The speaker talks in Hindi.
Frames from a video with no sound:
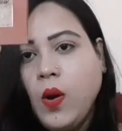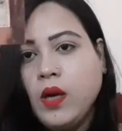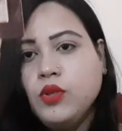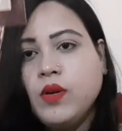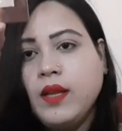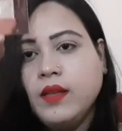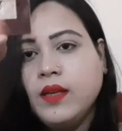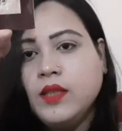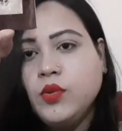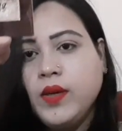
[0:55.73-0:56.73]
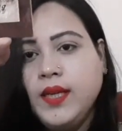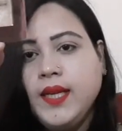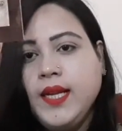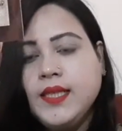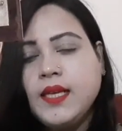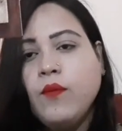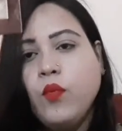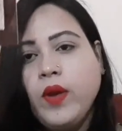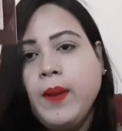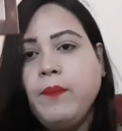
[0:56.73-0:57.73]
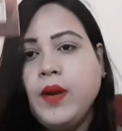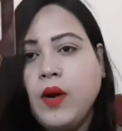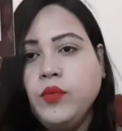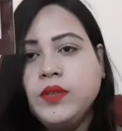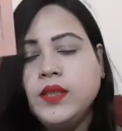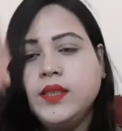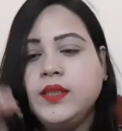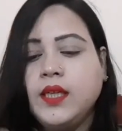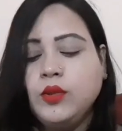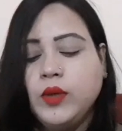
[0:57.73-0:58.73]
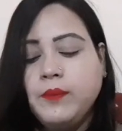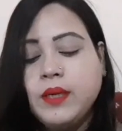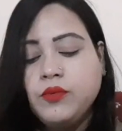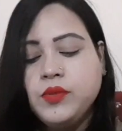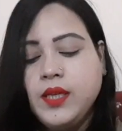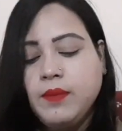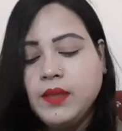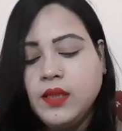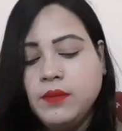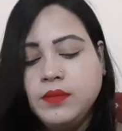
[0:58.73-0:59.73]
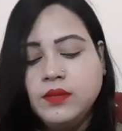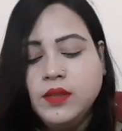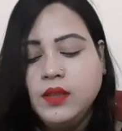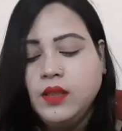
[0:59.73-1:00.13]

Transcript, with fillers: और जो अंदर का जो कलर है इसका वो है ब्राउन कलर का थोड़ा ब्राउन जी है मतलब